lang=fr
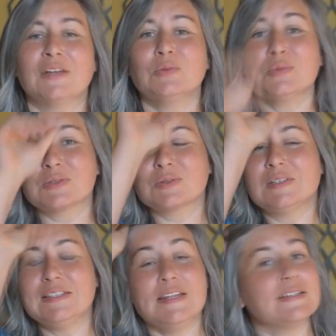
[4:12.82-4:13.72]
Donc
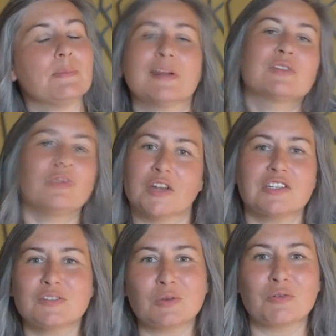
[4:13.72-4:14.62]
l'idée c'est pas de se
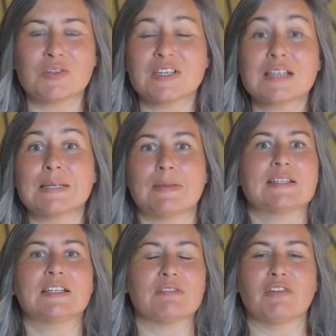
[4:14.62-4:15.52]
fâcher sur votre chien, c'est pas
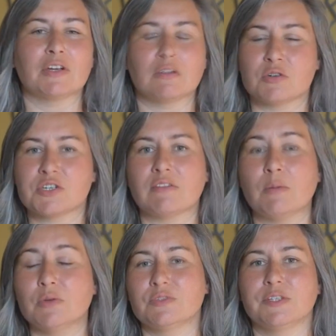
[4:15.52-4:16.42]
ça qui va faire que votre chien
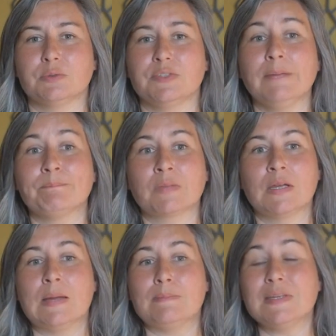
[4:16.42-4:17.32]
va mieux vous écouter,
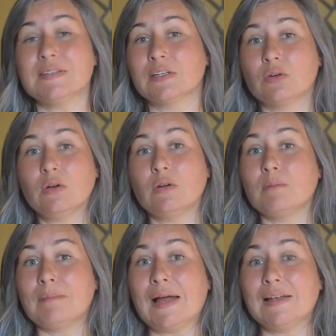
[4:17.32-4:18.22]
mais c'est que
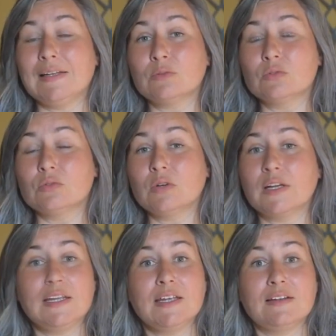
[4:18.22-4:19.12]
bah, les
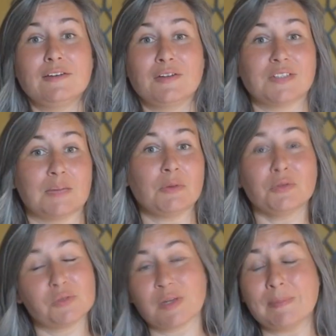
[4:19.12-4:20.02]
concours et euh, l'entraînement
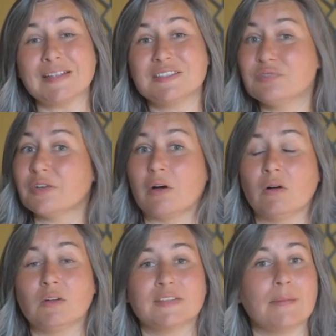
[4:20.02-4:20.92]
ne devraient pas être
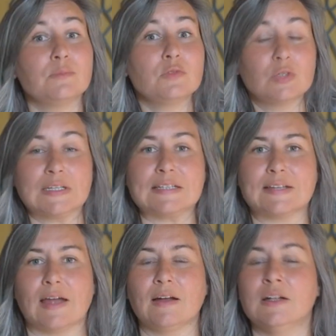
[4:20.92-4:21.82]
différents en termes de
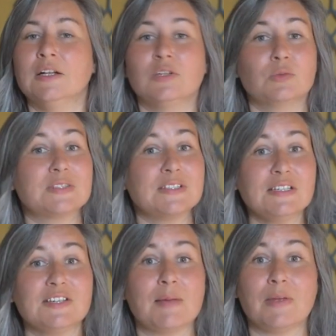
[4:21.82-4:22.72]
critères. Donc
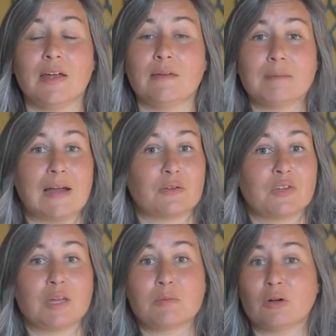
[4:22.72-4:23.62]
si jamais à bah,
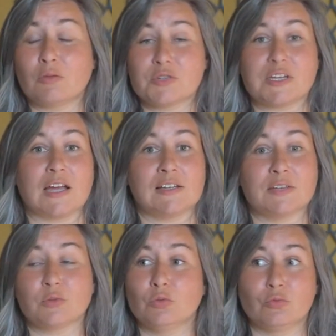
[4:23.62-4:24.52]
l'entraînement quand votre chien rate
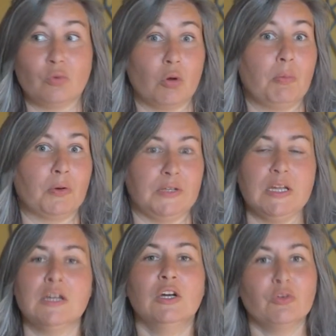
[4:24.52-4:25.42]
la zone, vous le
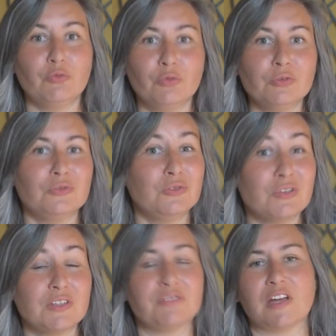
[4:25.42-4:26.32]
reprenez, vous
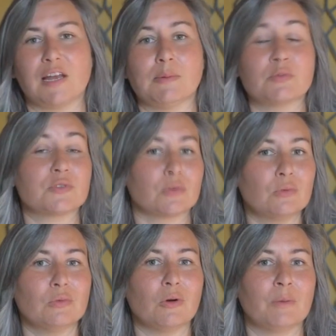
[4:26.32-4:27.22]
devez faire la même chose en
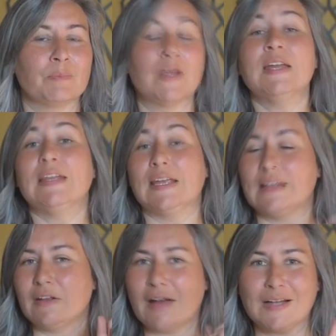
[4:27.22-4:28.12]
concours.
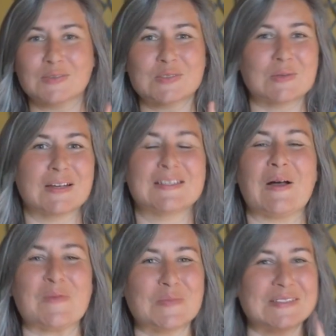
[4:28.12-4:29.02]
Et d'ailleurs attention à
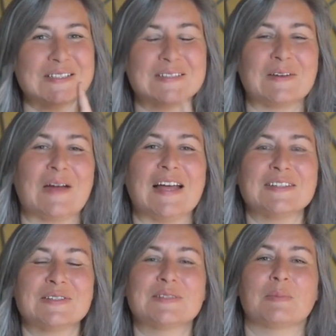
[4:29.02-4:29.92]
ça, en petite euh,
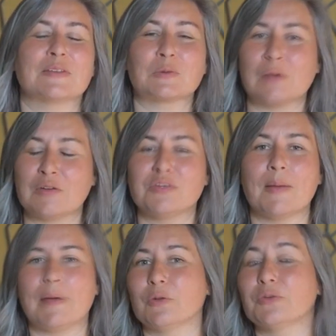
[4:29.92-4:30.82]
astuce parce qu'on l'a vu il
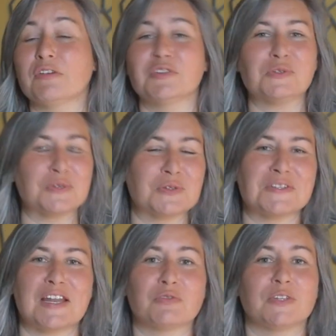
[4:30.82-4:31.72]
y a pas longtemps avec une de
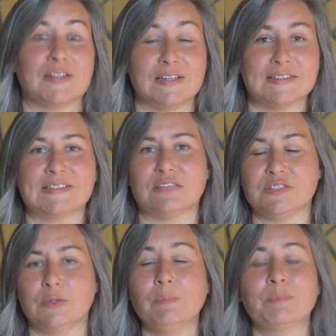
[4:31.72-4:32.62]
nos élèves, on analysait sa
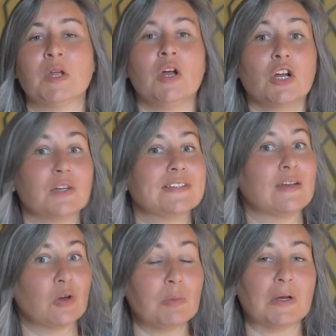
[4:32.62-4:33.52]
vidéo. Quand
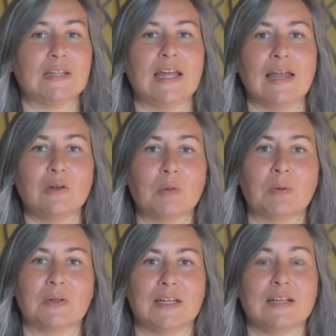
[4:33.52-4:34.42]
elle reprenait, elle
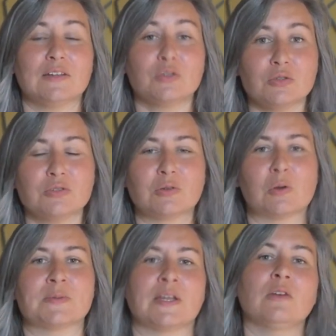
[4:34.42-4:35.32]
reprenait juste
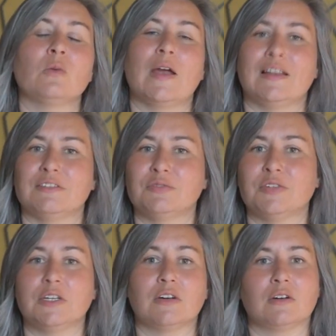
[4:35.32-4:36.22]
l'obstacle où elle avait
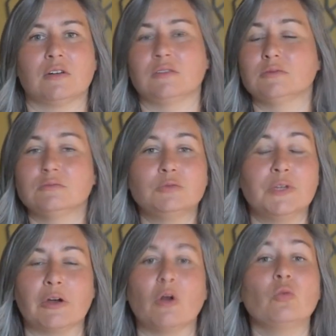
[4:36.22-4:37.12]
fait euh,
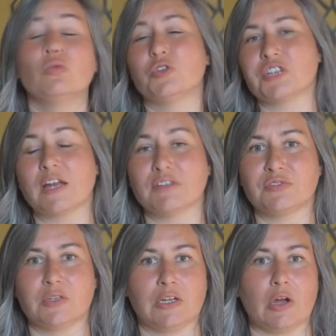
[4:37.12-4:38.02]
une erreur, ou le chien avait
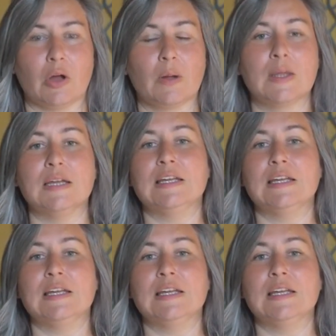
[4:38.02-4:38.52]
fait une erreur.